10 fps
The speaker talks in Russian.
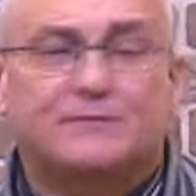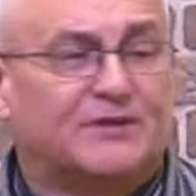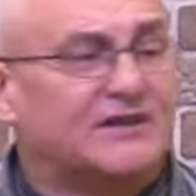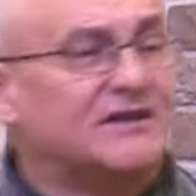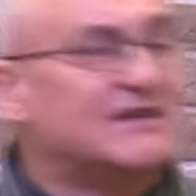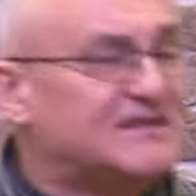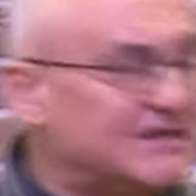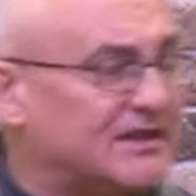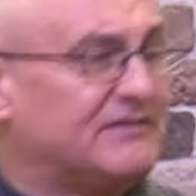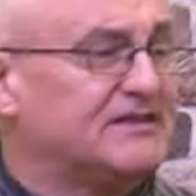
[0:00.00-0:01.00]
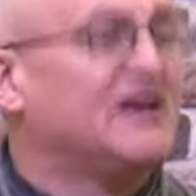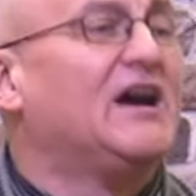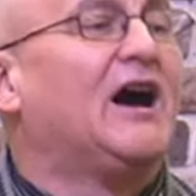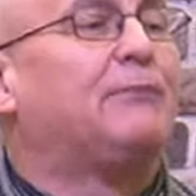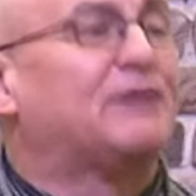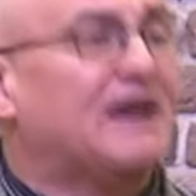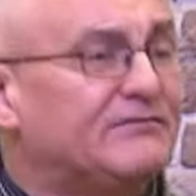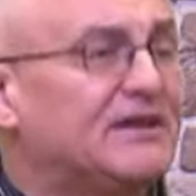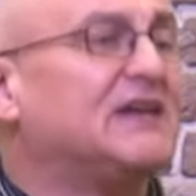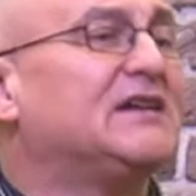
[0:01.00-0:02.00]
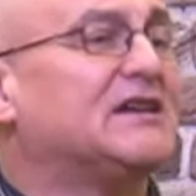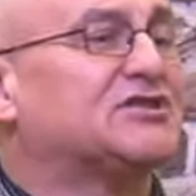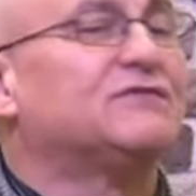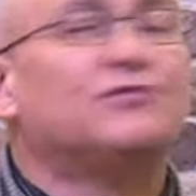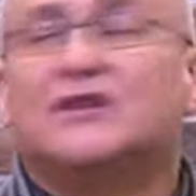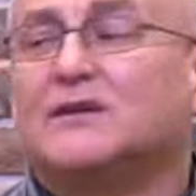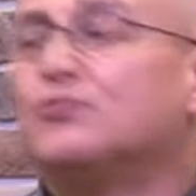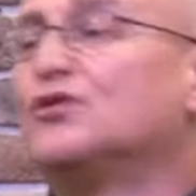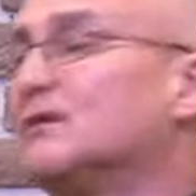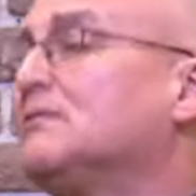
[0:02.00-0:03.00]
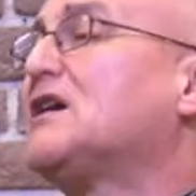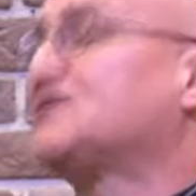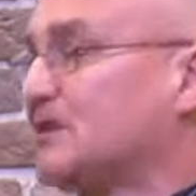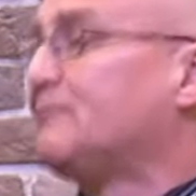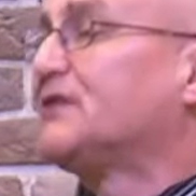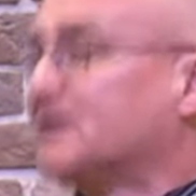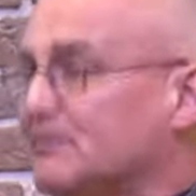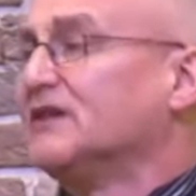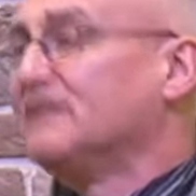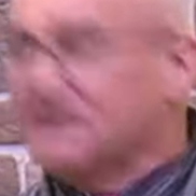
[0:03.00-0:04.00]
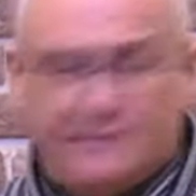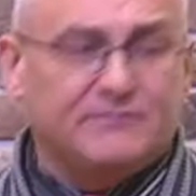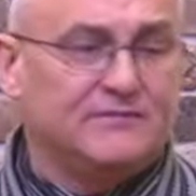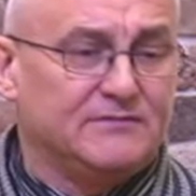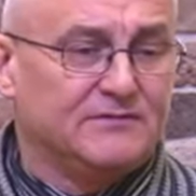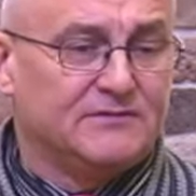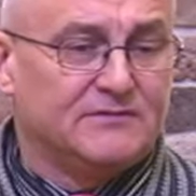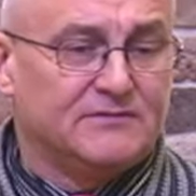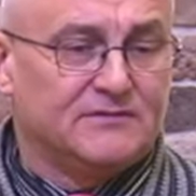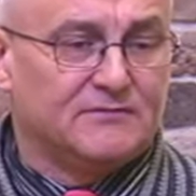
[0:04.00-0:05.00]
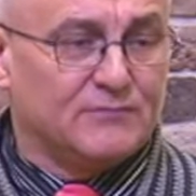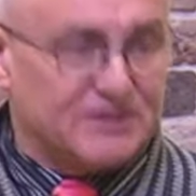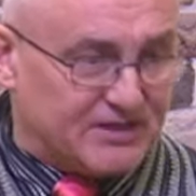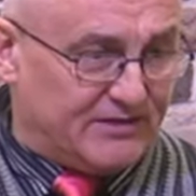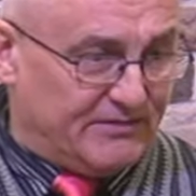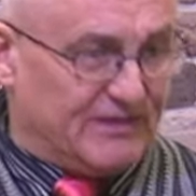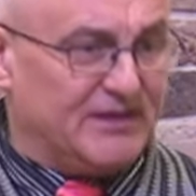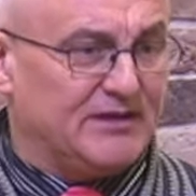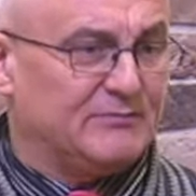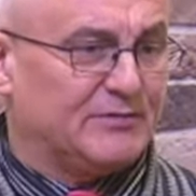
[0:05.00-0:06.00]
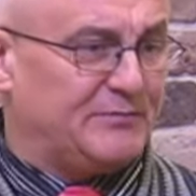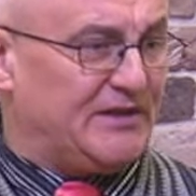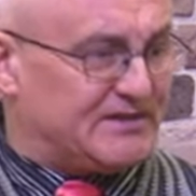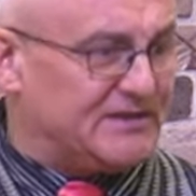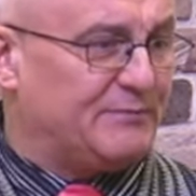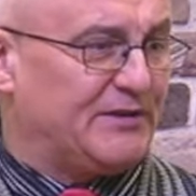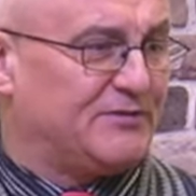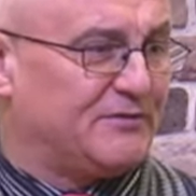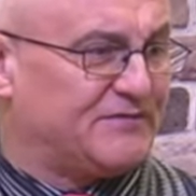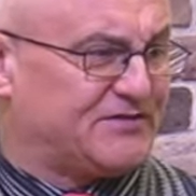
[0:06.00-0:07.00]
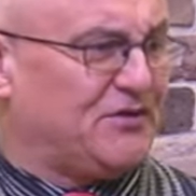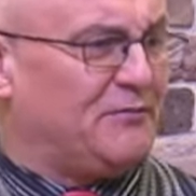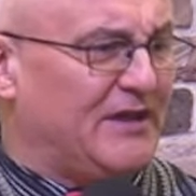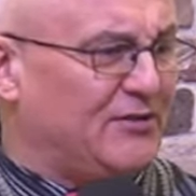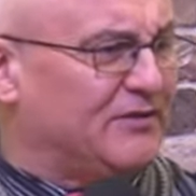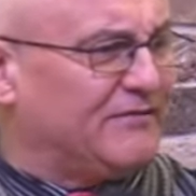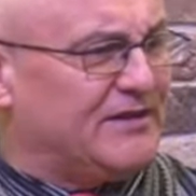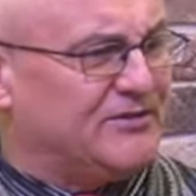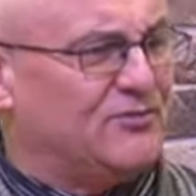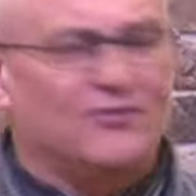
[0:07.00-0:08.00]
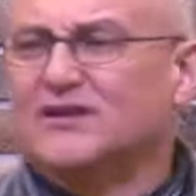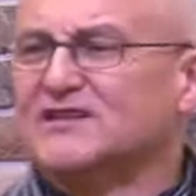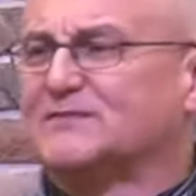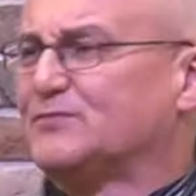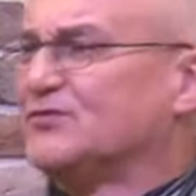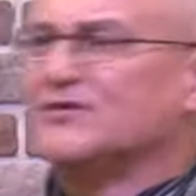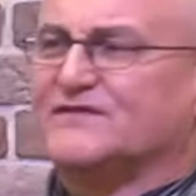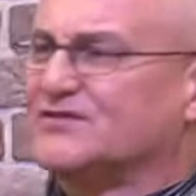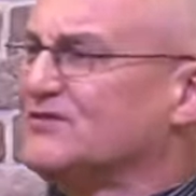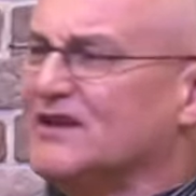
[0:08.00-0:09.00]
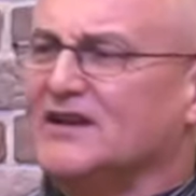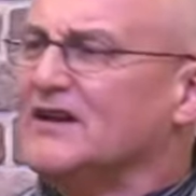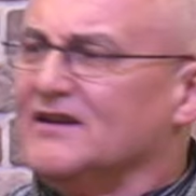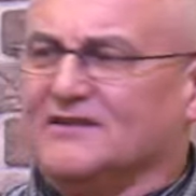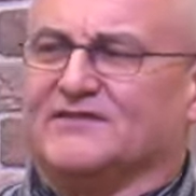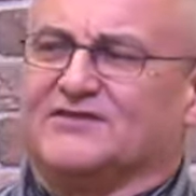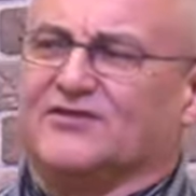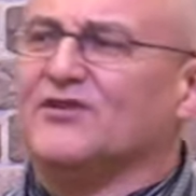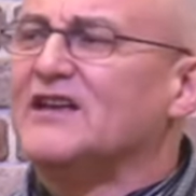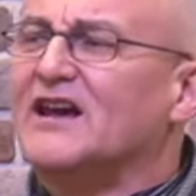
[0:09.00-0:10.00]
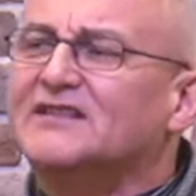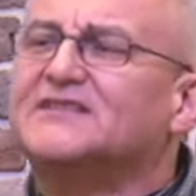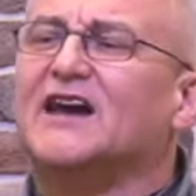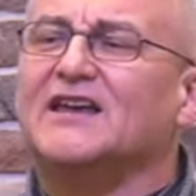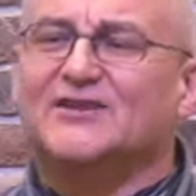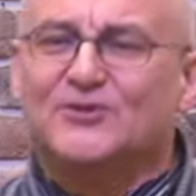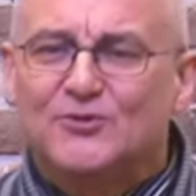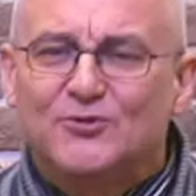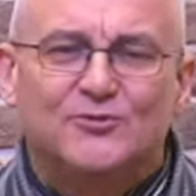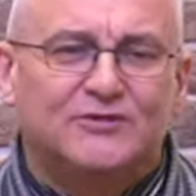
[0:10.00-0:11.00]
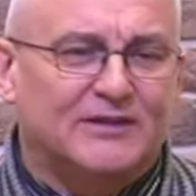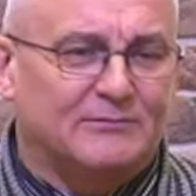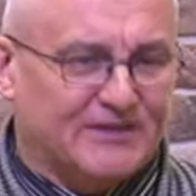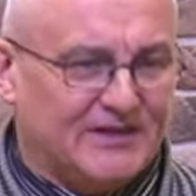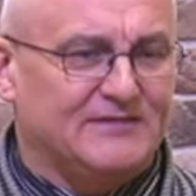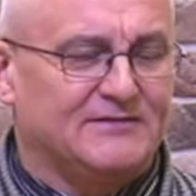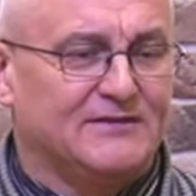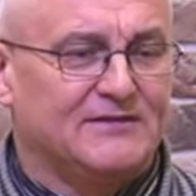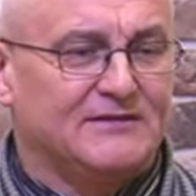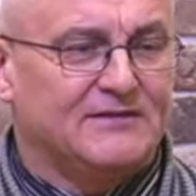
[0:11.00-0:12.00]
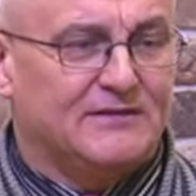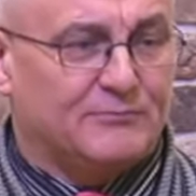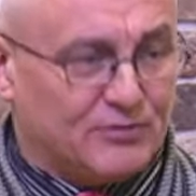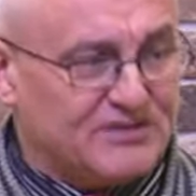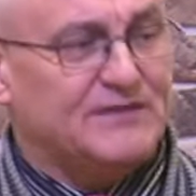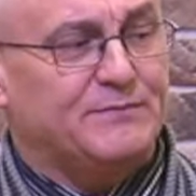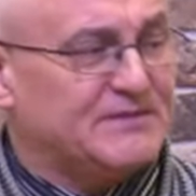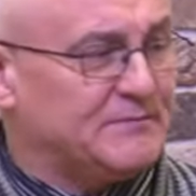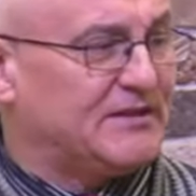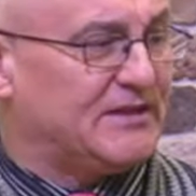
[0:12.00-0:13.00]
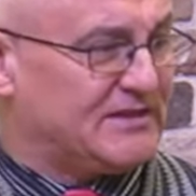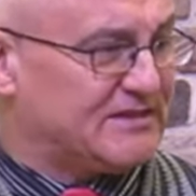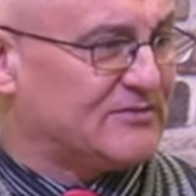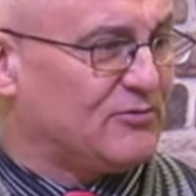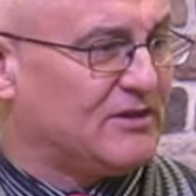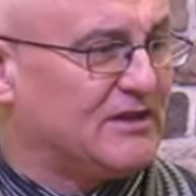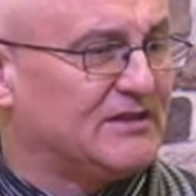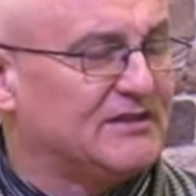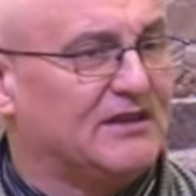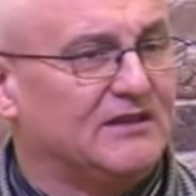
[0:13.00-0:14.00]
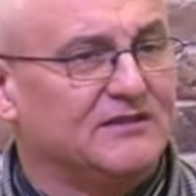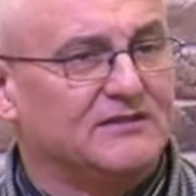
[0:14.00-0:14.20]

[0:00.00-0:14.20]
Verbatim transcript: и проанализировать, а правда ли я живу для Бога? Мы же об этом говорим. Мы же говорим, песни поем, все мое твое, Господь, все я, все я отдаю там, да? Просто посмотреть, а сколько отдал.